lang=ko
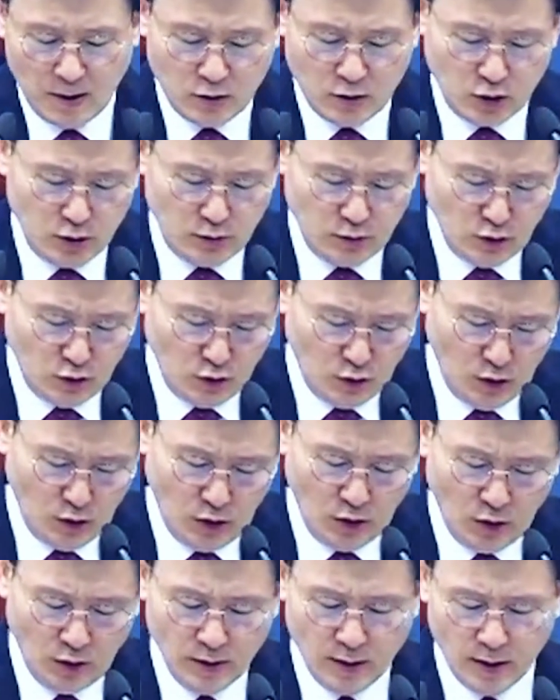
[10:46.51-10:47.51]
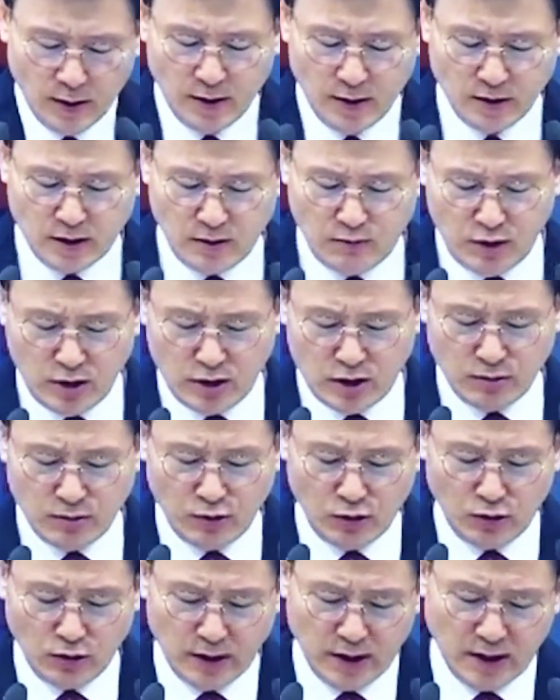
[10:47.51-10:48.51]
그러므로 이제
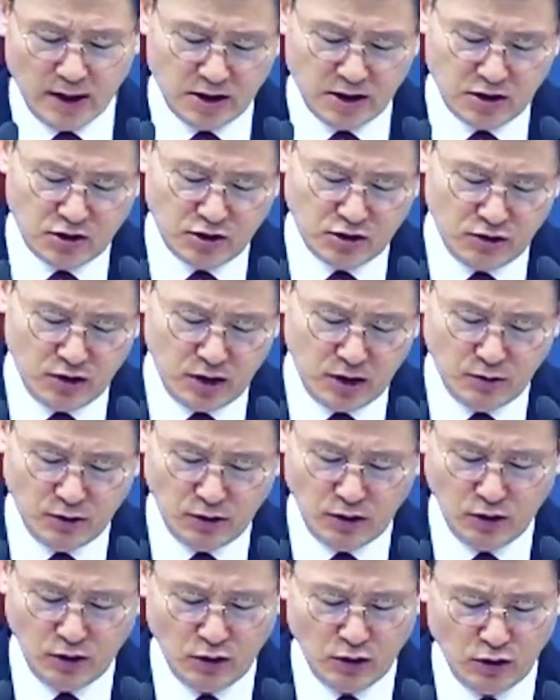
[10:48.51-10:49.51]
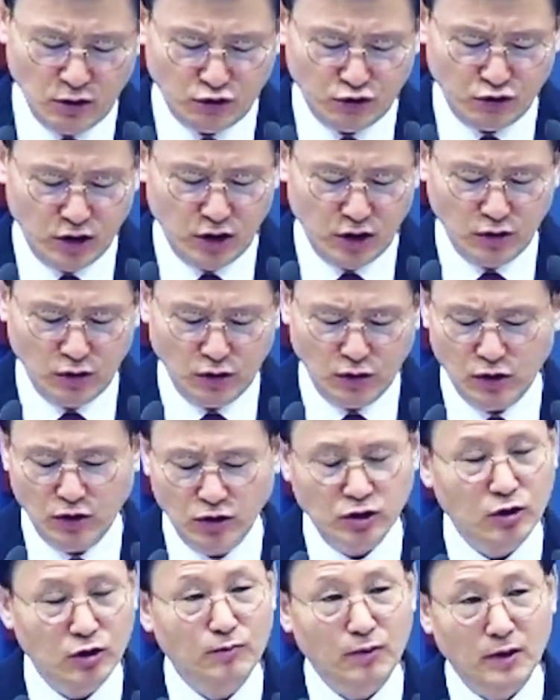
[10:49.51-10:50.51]
믿음으로 예수님을 주인으로
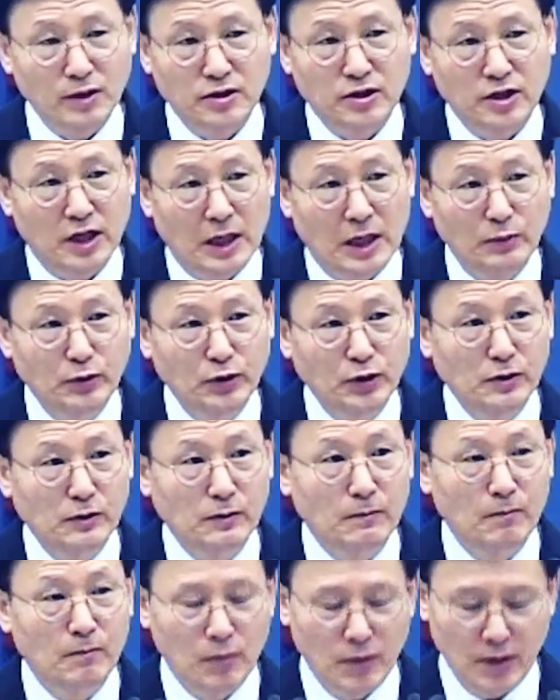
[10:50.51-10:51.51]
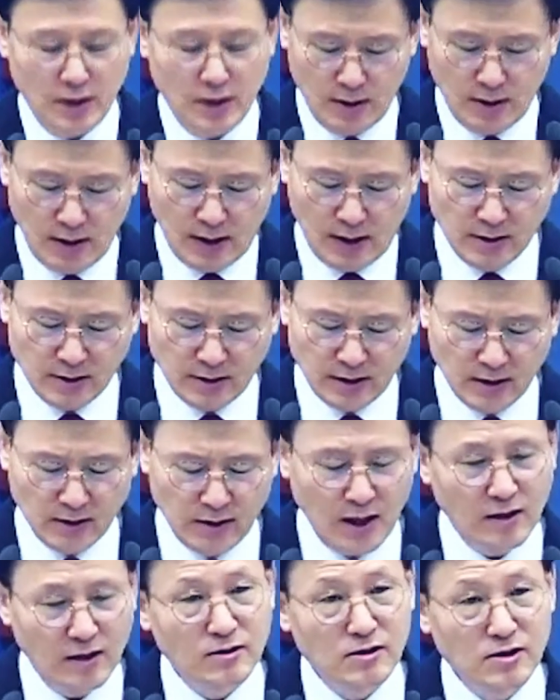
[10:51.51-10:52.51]
영접한 사람은
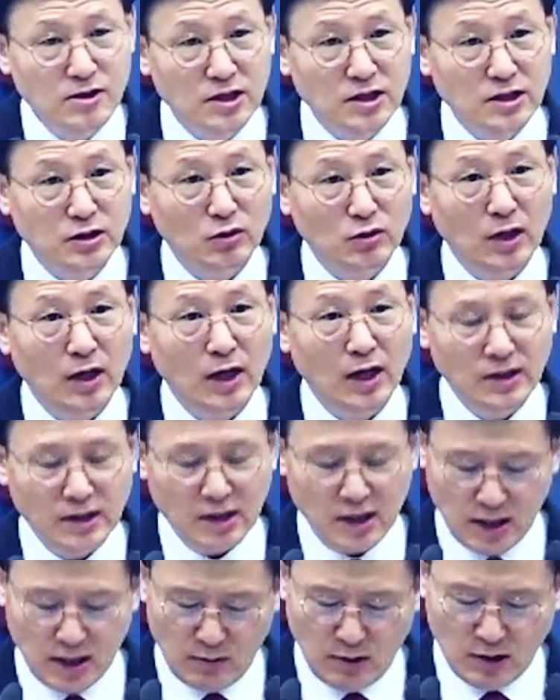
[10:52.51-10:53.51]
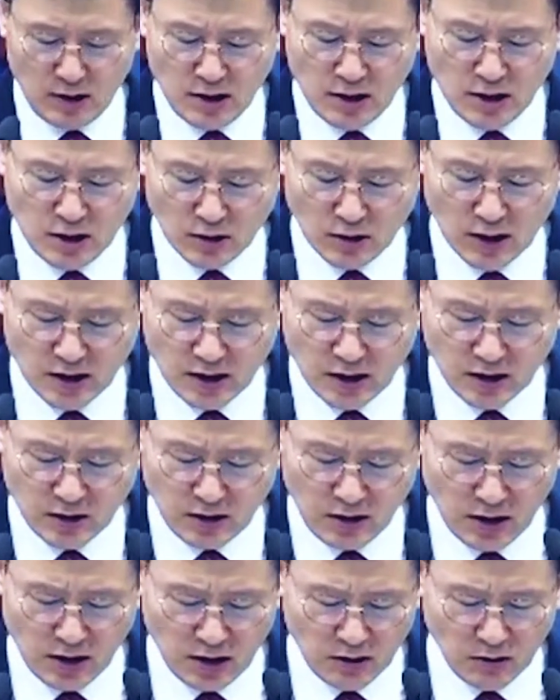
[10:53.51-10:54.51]
항상 내 의식 속에 하나님의 인정하신
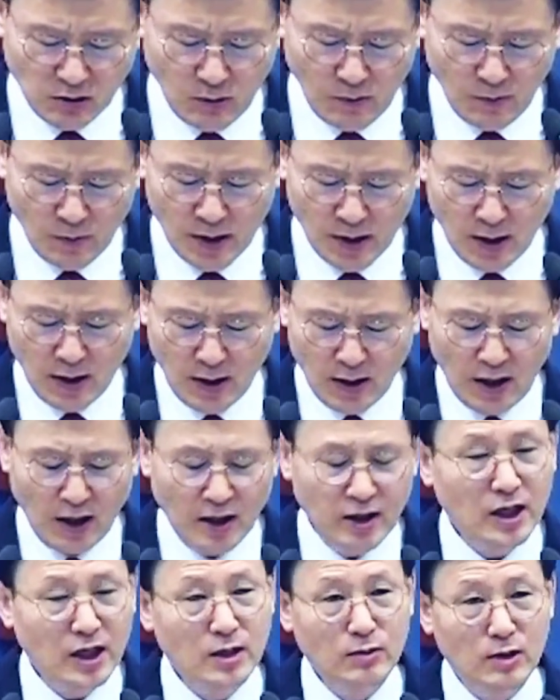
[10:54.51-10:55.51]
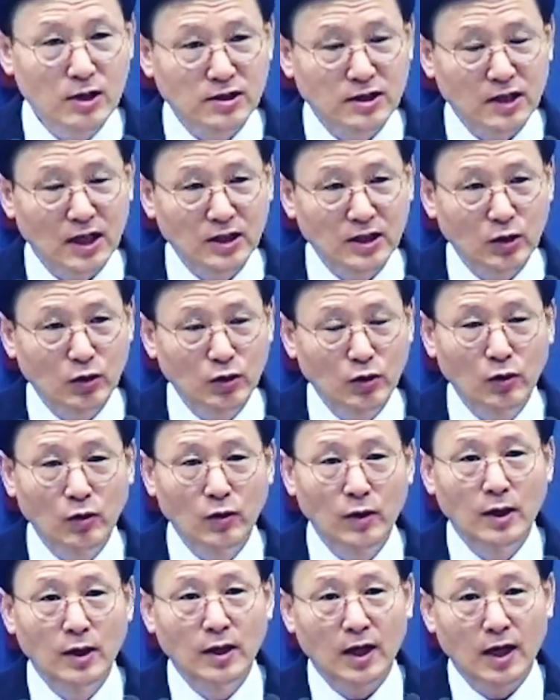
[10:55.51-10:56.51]
의인이고 하나님의 자녀요
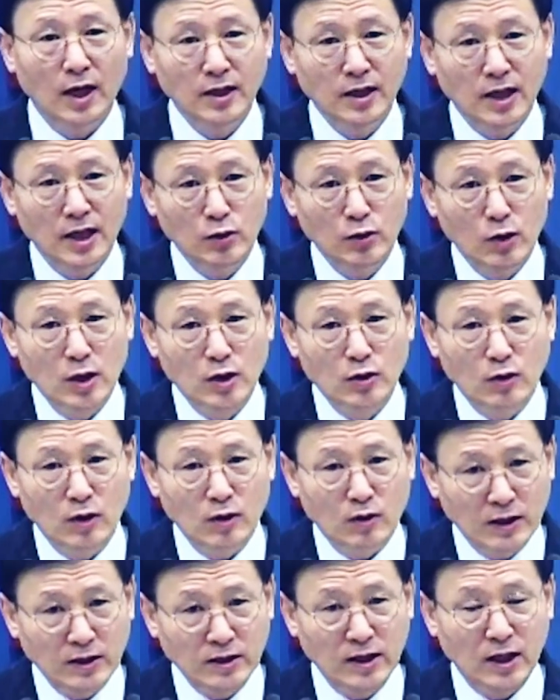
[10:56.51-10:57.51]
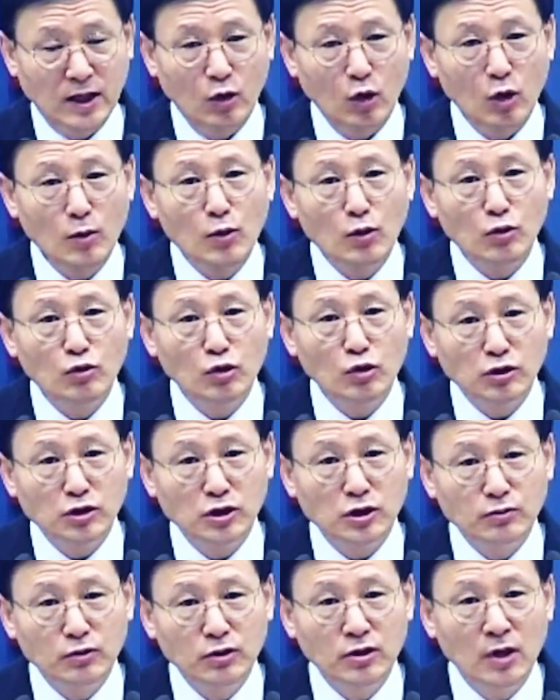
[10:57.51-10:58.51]
하나님과의 관계가
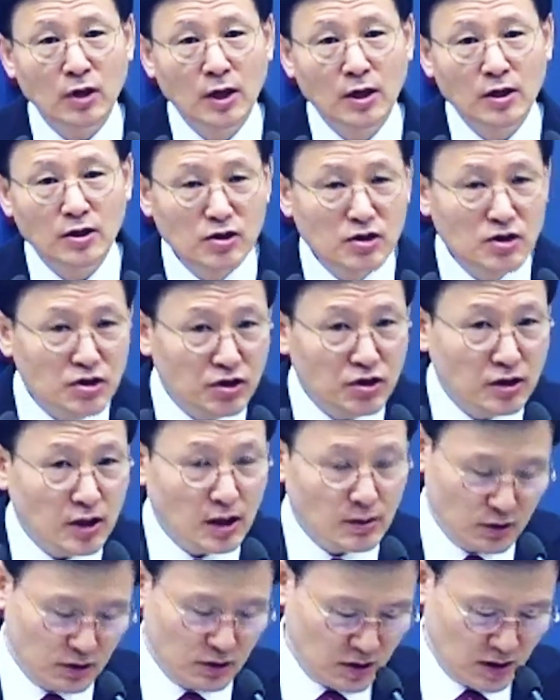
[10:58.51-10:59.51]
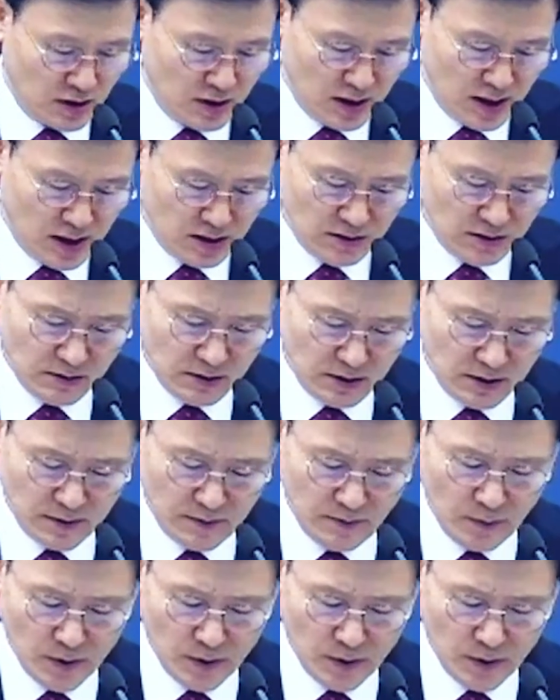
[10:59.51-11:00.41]
회복되었음을 인식하며 살아가는 거예요.